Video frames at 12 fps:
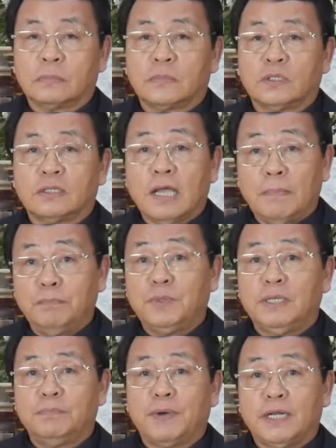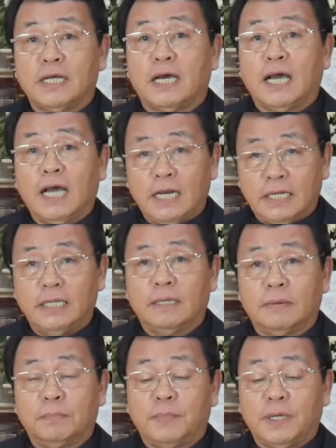Tetapi padahal
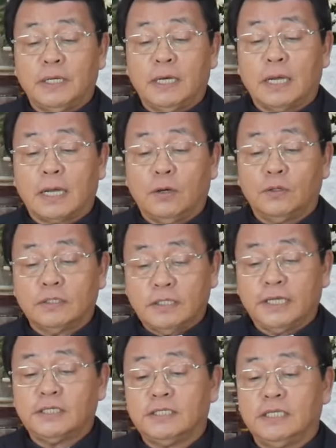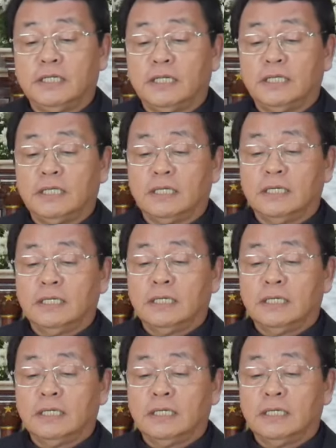pada konteks ini